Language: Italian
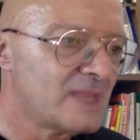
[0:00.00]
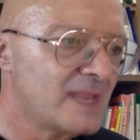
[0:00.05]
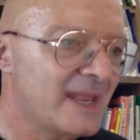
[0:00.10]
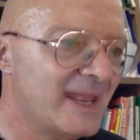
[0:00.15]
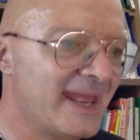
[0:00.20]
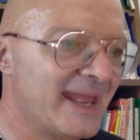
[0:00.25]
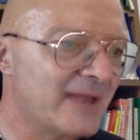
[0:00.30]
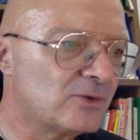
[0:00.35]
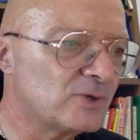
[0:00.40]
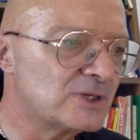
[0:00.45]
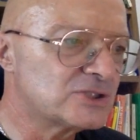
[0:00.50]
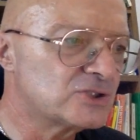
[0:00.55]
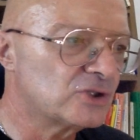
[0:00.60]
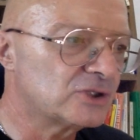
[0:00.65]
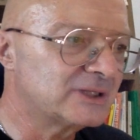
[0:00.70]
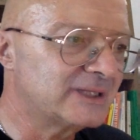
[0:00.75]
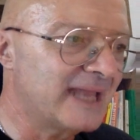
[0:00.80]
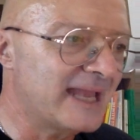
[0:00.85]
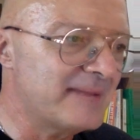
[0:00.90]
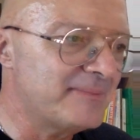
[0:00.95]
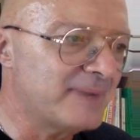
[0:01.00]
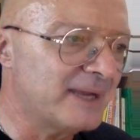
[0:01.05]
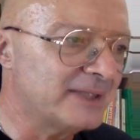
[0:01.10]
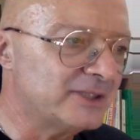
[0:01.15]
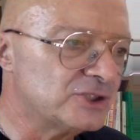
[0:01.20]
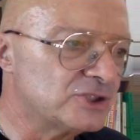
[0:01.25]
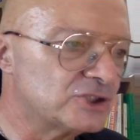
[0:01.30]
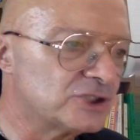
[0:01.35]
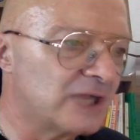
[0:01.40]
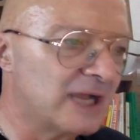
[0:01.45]
E questo tema,
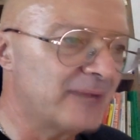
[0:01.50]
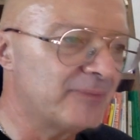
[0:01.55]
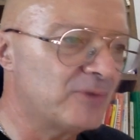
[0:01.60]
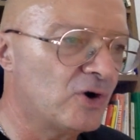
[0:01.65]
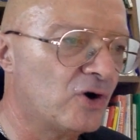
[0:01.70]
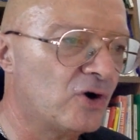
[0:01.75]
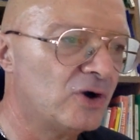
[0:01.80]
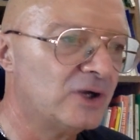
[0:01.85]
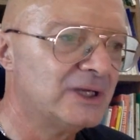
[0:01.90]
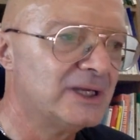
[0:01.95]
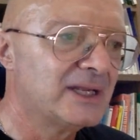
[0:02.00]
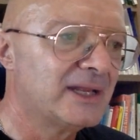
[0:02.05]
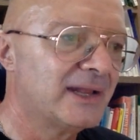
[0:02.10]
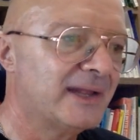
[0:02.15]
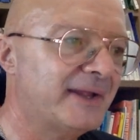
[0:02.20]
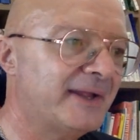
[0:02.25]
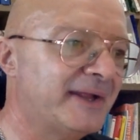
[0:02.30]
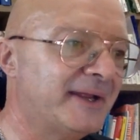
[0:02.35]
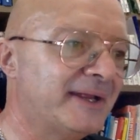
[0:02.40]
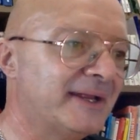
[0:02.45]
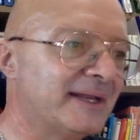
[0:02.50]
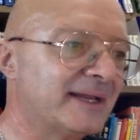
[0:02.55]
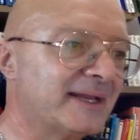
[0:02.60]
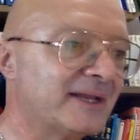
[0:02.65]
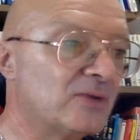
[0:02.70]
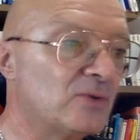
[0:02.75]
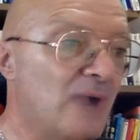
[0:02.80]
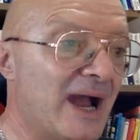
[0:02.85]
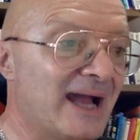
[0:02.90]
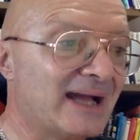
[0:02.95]
diciamo, eh,
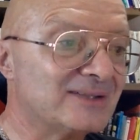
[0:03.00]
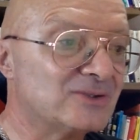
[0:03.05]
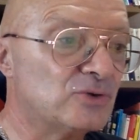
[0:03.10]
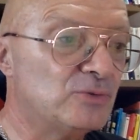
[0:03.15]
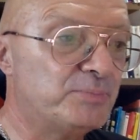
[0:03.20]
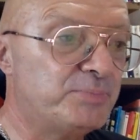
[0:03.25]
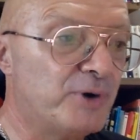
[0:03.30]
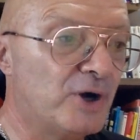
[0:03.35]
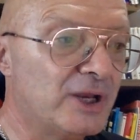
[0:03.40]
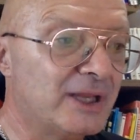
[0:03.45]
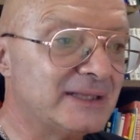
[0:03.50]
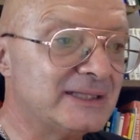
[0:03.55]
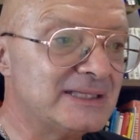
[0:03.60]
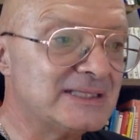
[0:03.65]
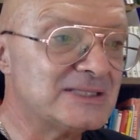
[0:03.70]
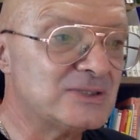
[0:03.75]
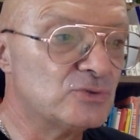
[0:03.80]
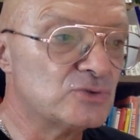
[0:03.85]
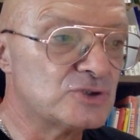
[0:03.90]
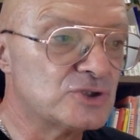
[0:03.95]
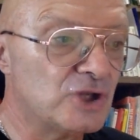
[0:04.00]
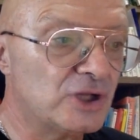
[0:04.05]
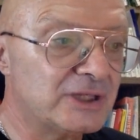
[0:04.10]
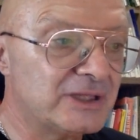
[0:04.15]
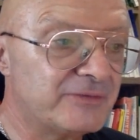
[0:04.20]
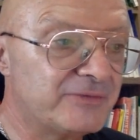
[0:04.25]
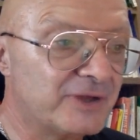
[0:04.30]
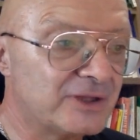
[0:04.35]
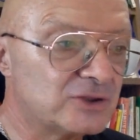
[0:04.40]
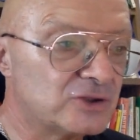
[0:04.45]
riguarda un po' la disillusione
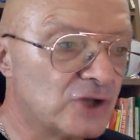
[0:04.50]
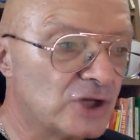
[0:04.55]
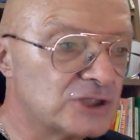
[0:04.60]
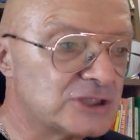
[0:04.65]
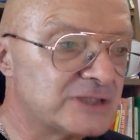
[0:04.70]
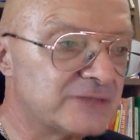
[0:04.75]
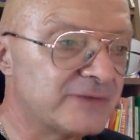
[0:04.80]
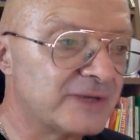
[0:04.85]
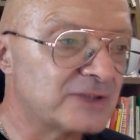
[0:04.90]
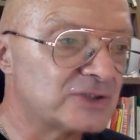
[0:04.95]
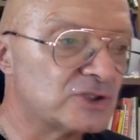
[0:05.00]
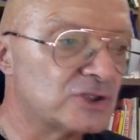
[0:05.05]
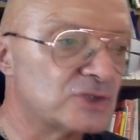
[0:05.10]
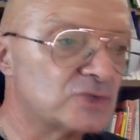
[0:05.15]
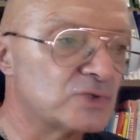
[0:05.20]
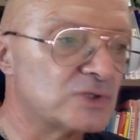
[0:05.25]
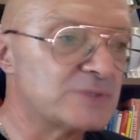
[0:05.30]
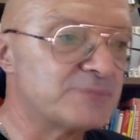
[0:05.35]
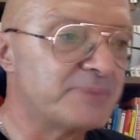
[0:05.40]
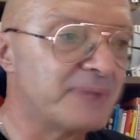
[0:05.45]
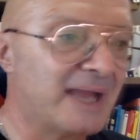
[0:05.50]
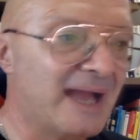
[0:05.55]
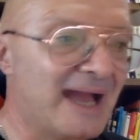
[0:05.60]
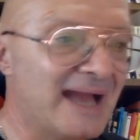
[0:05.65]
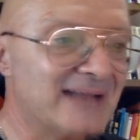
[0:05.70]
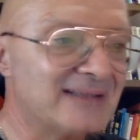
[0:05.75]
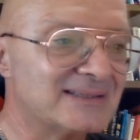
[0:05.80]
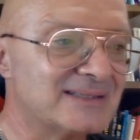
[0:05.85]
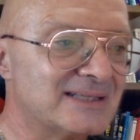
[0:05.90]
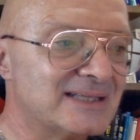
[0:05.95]
di Fantozzi verso le sue
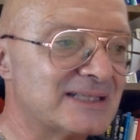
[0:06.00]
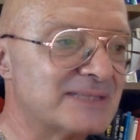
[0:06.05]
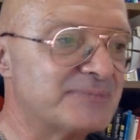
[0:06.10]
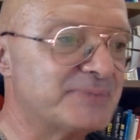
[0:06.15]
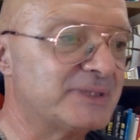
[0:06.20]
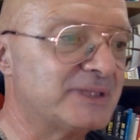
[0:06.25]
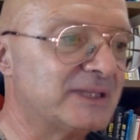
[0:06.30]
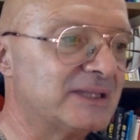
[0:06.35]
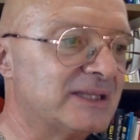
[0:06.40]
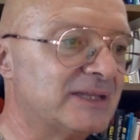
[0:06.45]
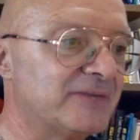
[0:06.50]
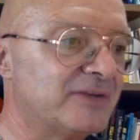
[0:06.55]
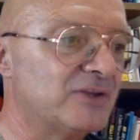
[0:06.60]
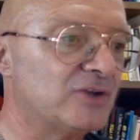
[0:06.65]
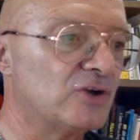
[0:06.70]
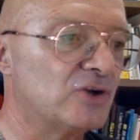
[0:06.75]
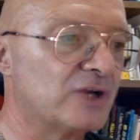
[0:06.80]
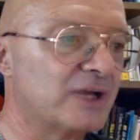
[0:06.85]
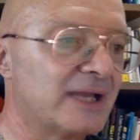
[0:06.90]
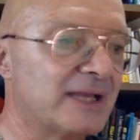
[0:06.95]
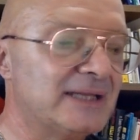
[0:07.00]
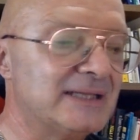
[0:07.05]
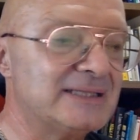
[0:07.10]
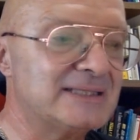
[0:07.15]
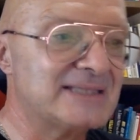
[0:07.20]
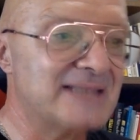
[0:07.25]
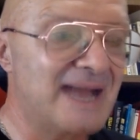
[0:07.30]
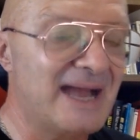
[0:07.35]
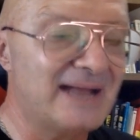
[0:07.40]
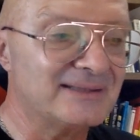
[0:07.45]
speranze, le aspettative non
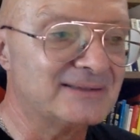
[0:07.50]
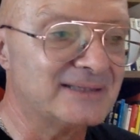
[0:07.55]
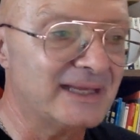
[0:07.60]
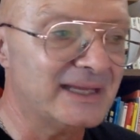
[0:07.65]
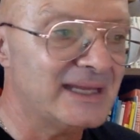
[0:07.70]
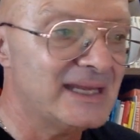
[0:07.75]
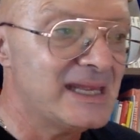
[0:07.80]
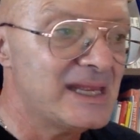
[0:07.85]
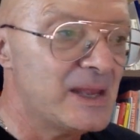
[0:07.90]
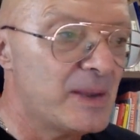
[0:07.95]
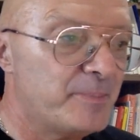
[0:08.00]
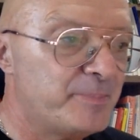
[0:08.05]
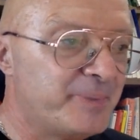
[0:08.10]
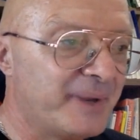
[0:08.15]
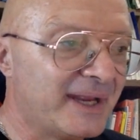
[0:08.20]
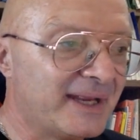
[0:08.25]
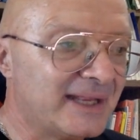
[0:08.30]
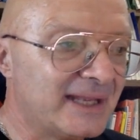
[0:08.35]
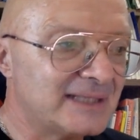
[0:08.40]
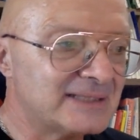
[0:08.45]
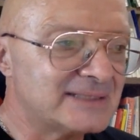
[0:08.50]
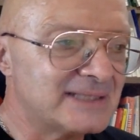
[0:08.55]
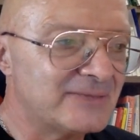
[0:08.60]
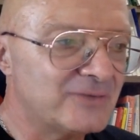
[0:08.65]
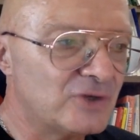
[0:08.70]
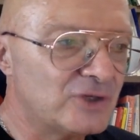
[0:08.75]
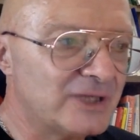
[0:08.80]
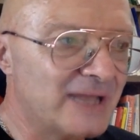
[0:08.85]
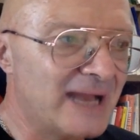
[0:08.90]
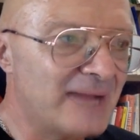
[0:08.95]
realizzate, perché se
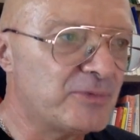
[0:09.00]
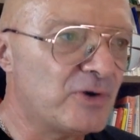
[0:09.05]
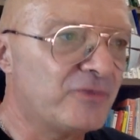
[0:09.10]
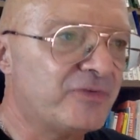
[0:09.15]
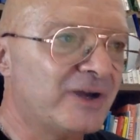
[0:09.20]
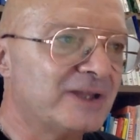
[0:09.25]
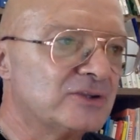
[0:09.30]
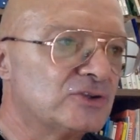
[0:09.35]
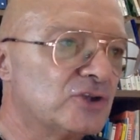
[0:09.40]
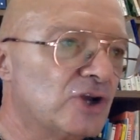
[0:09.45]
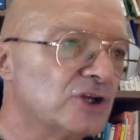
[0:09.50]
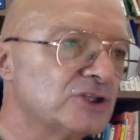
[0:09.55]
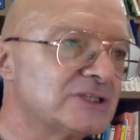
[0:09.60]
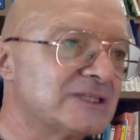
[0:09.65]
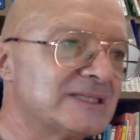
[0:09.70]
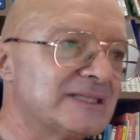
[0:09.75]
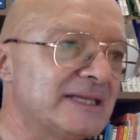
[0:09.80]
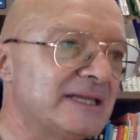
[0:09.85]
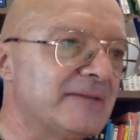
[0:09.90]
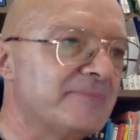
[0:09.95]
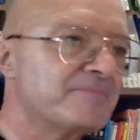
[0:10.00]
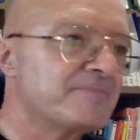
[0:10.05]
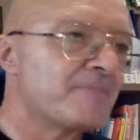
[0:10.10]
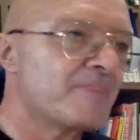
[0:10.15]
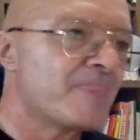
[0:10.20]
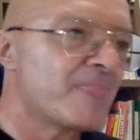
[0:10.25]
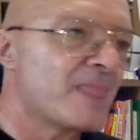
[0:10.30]
vogliamo Fantozzi